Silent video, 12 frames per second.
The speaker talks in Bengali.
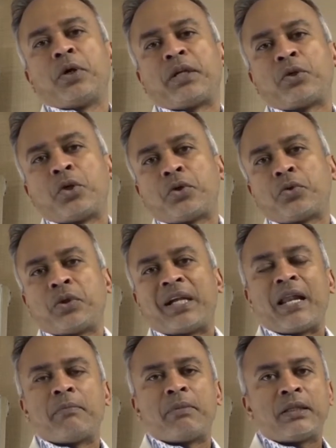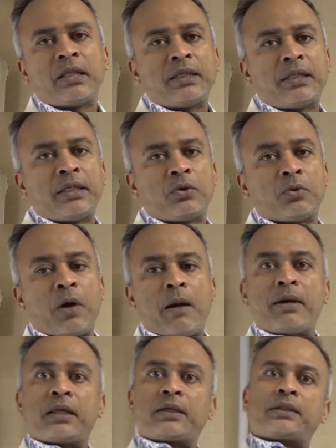একটু একটু কান ব্যথা কি করব
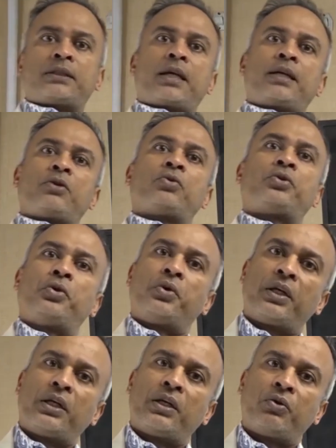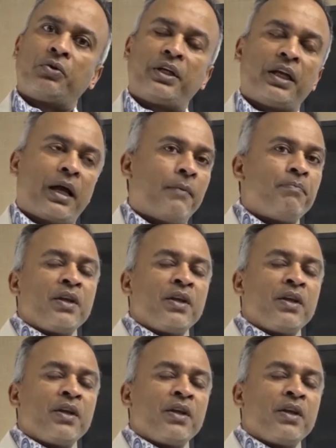আমার কি সেই রোগটি হয়ে গেল কিনা